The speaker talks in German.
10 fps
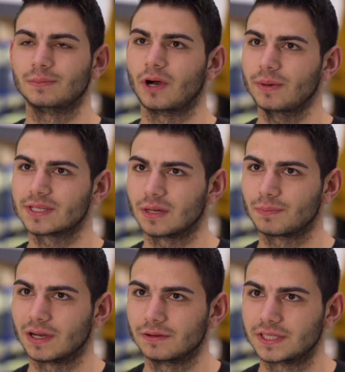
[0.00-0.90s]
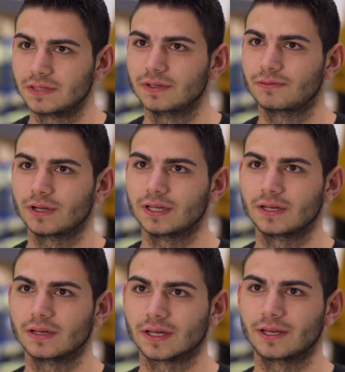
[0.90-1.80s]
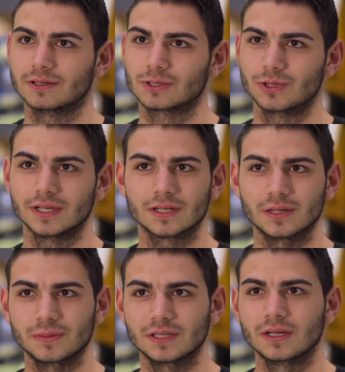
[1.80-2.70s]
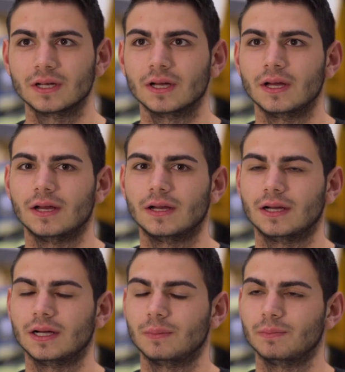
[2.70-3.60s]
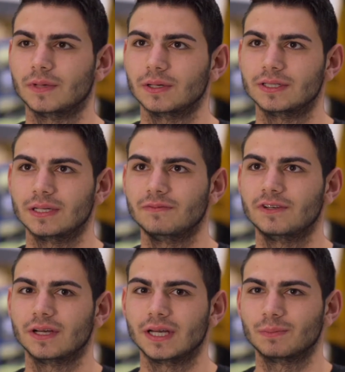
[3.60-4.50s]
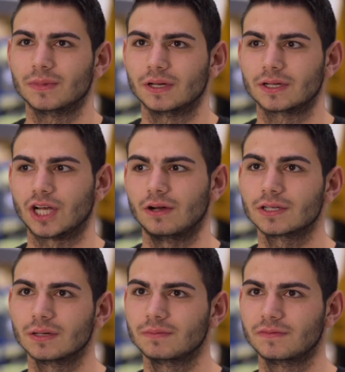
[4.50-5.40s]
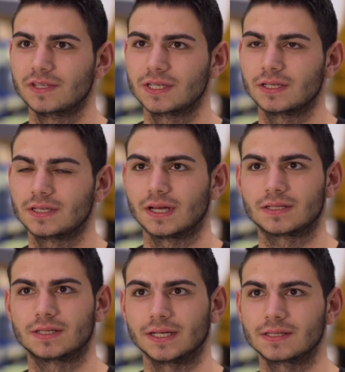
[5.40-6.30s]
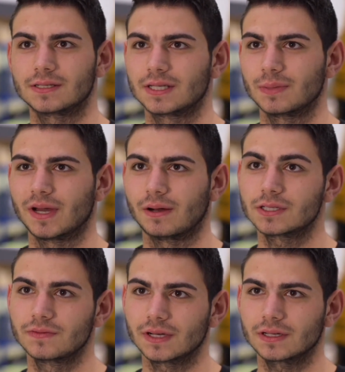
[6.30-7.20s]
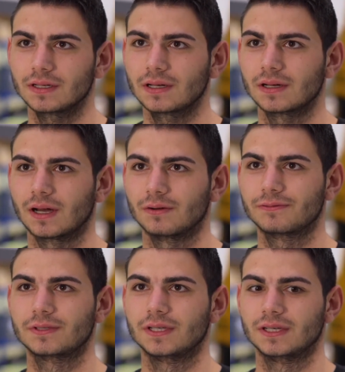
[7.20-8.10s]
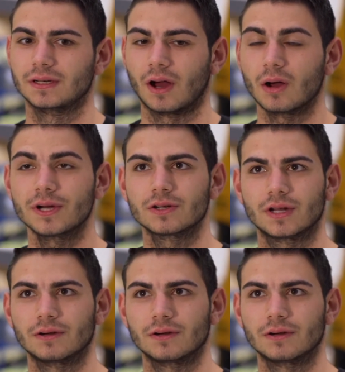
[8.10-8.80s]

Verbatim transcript: ähm, Arbeitsablauf, den wir vorne rekonstruiert haben, ähm, indem wir eben äh, geschaut haben, wie sich diese Assistenzsysteme auswirken auf die Arbeit und